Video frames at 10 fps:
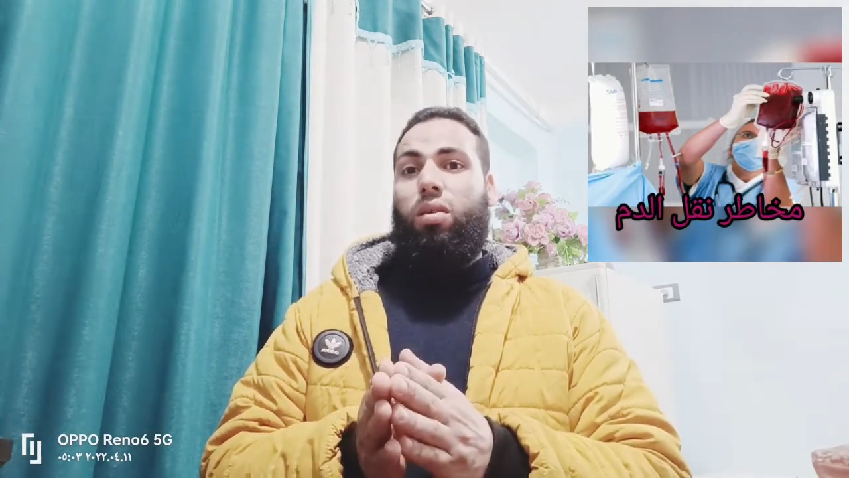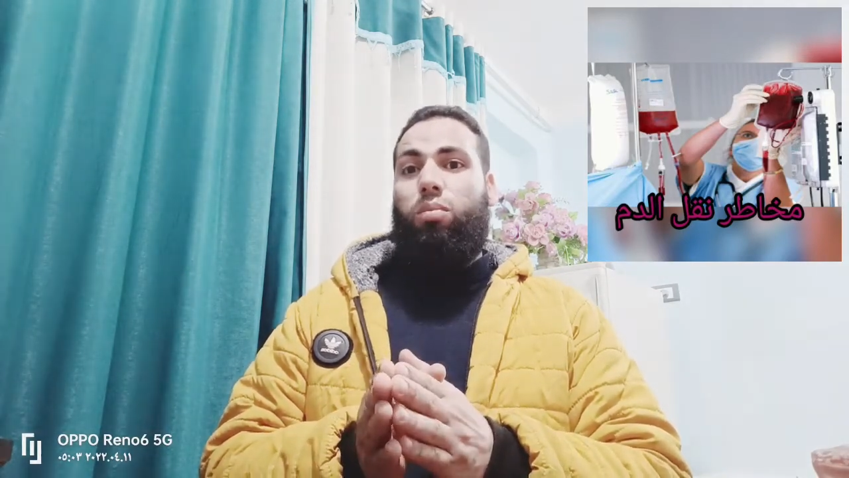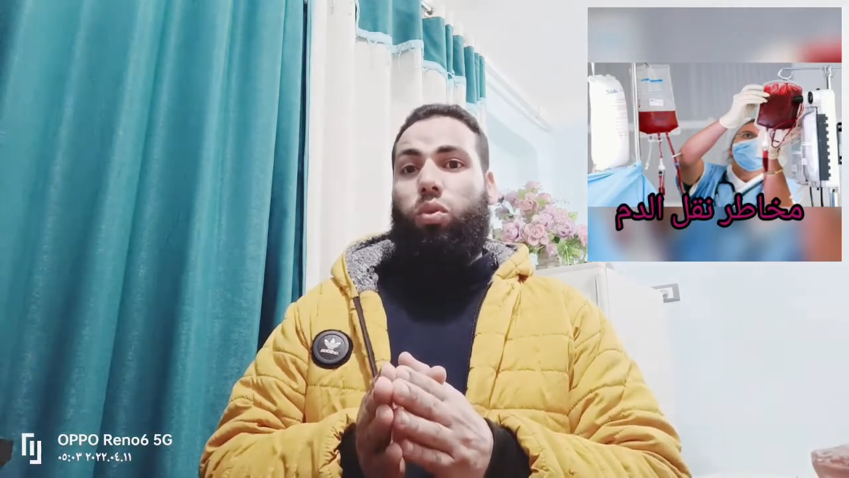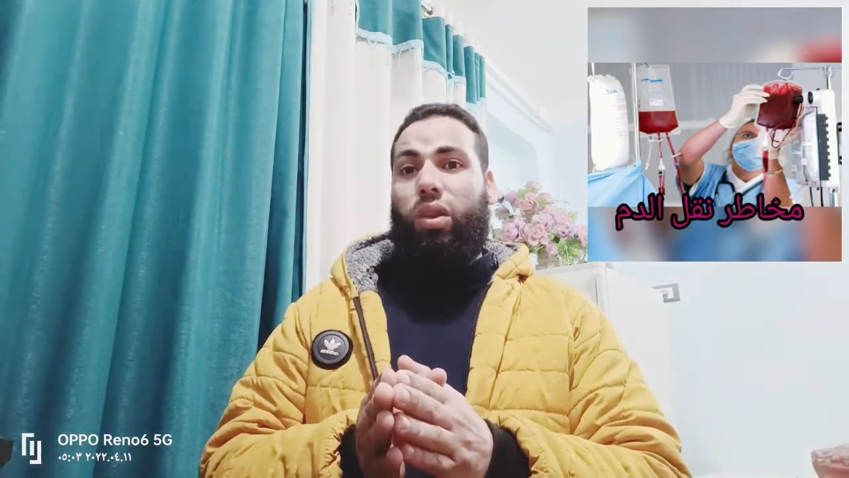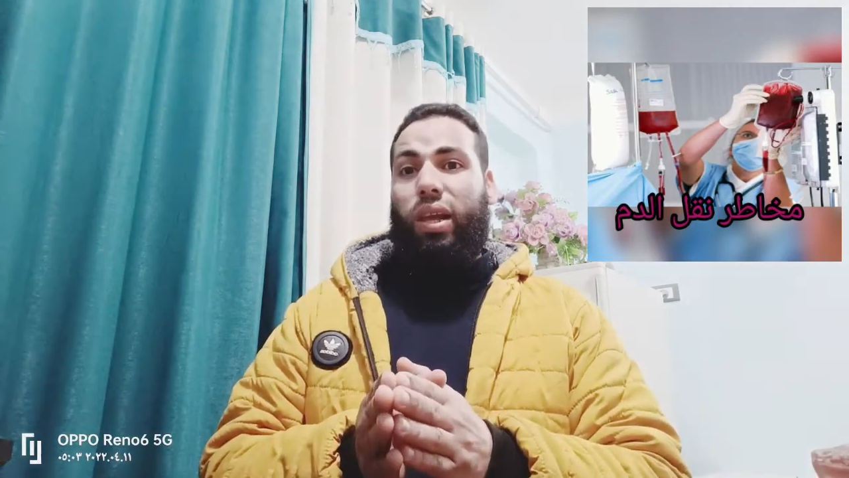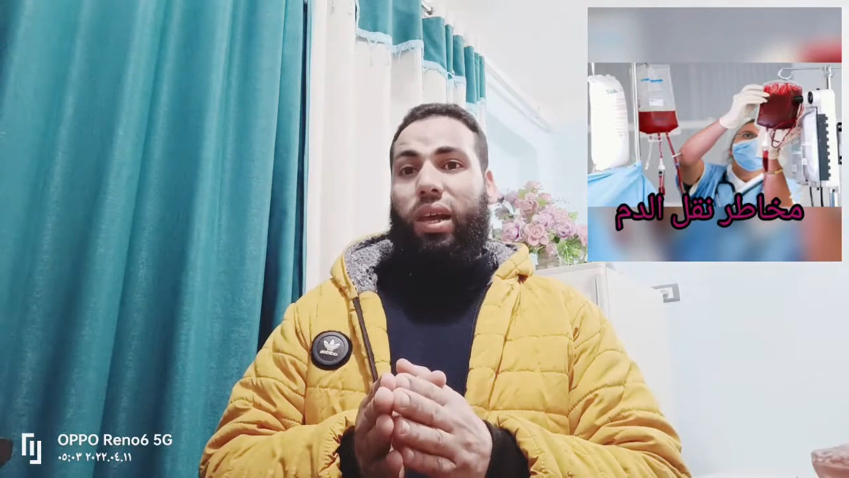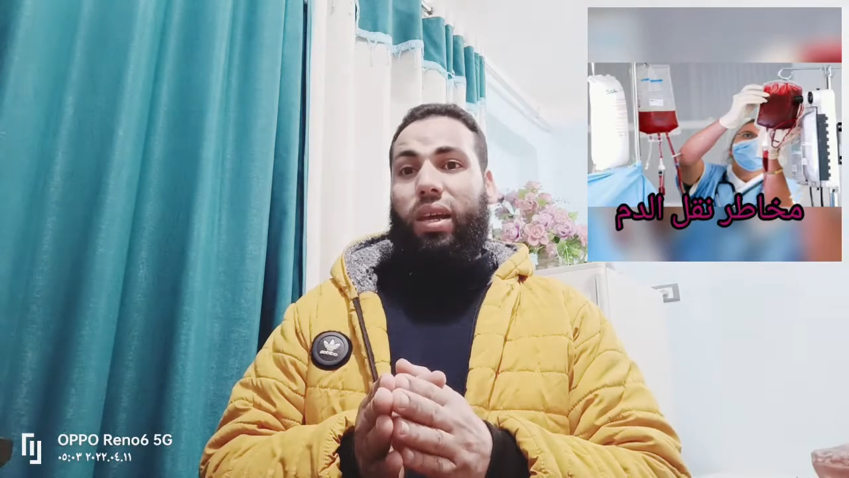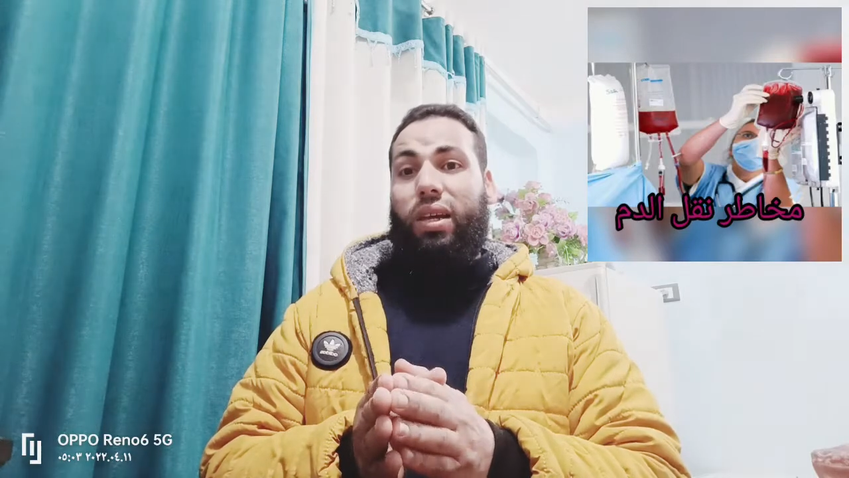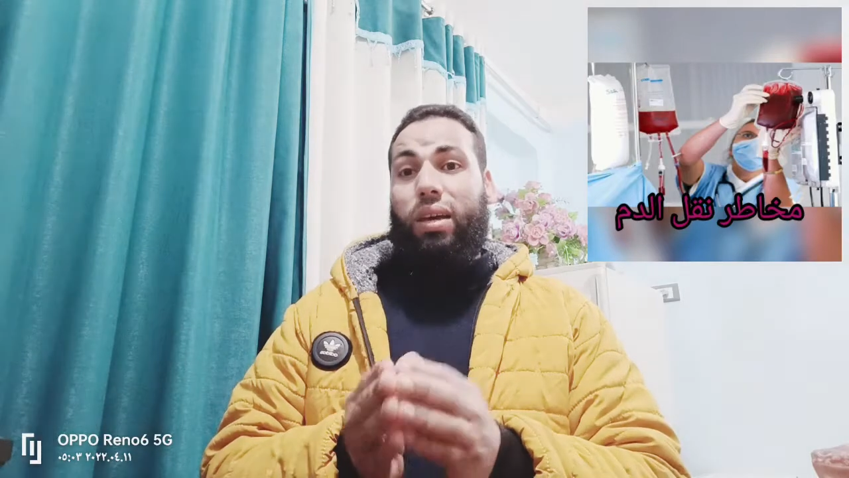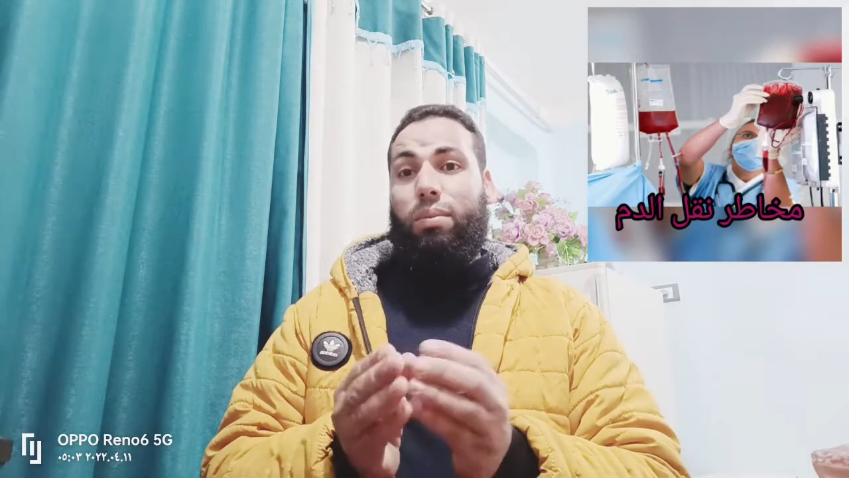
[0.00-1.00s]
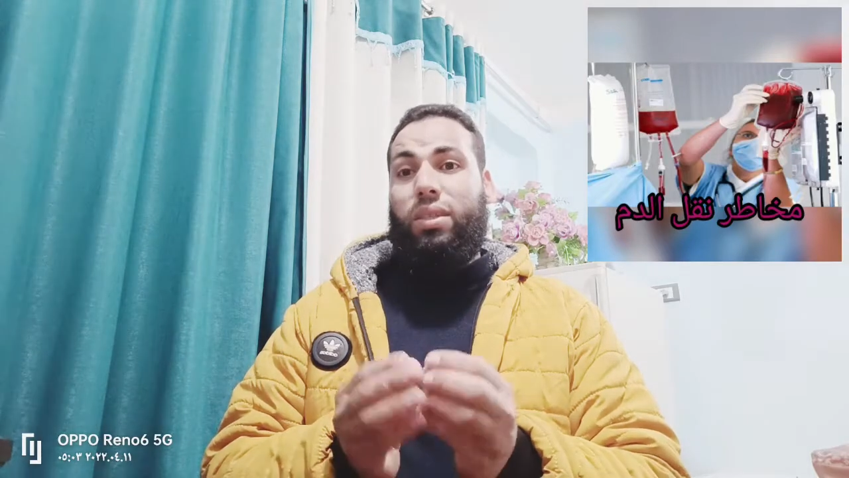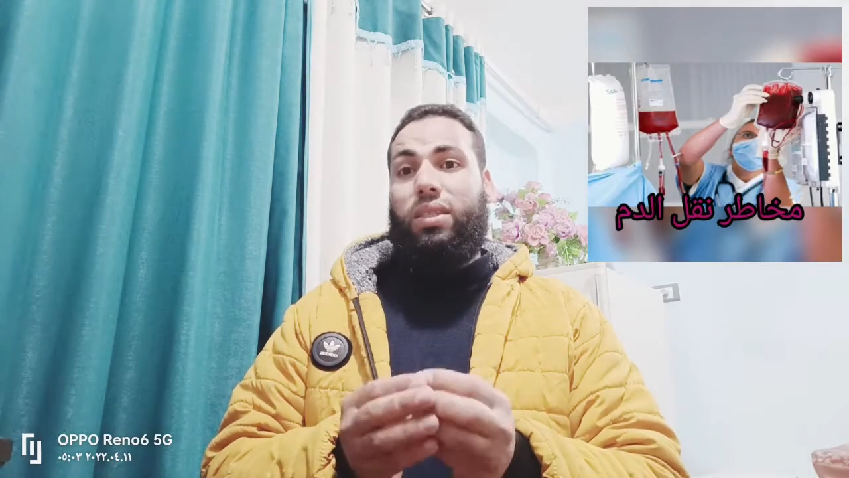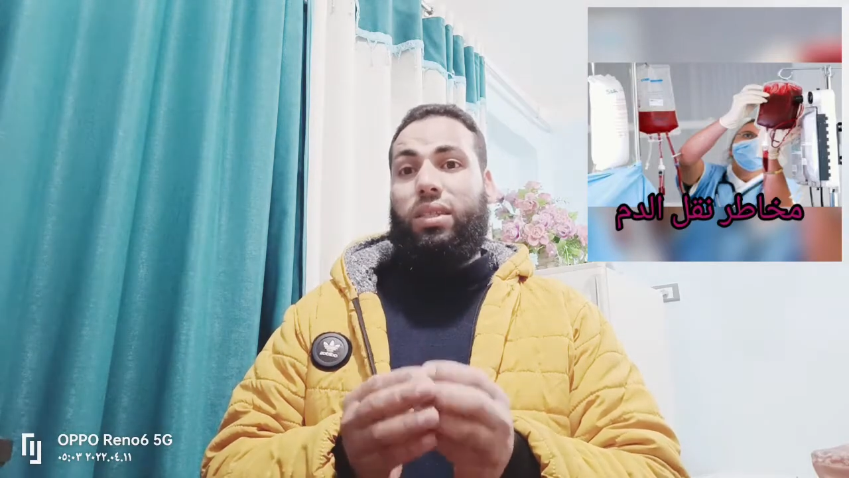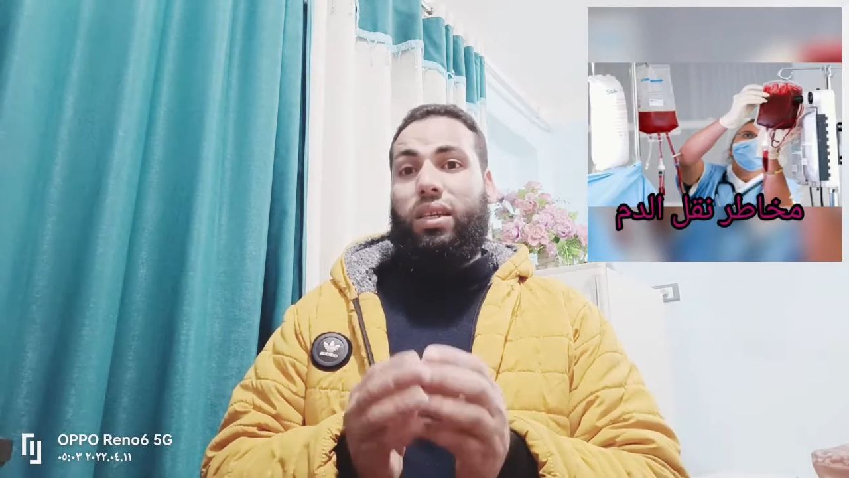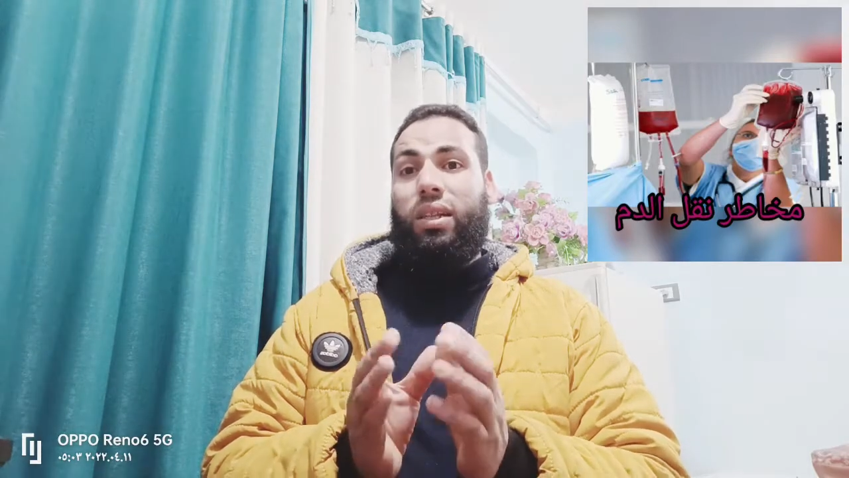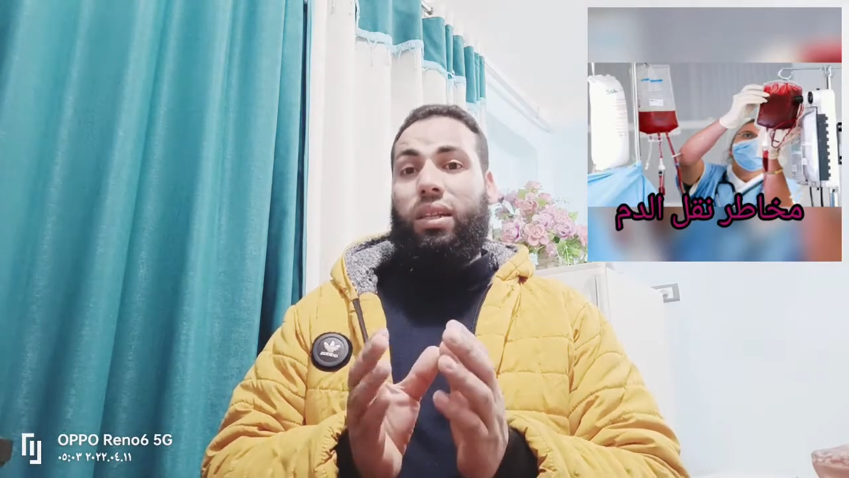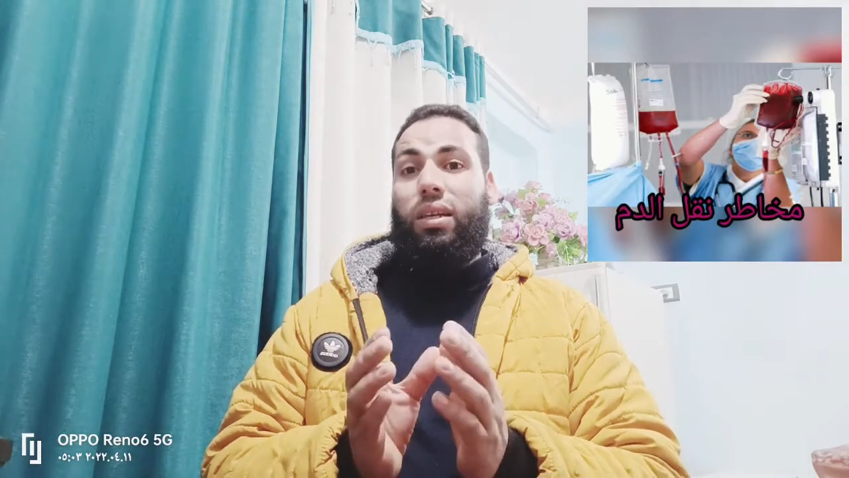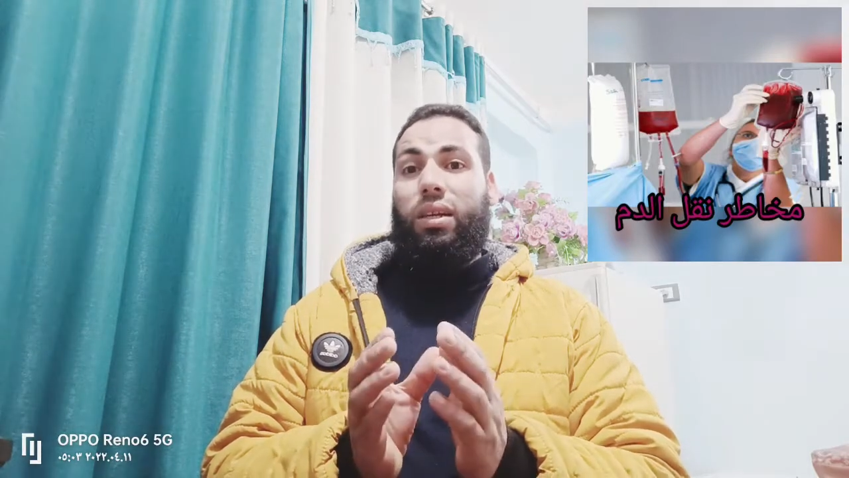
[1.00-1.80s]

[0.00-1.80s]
بقول لها يا مس ال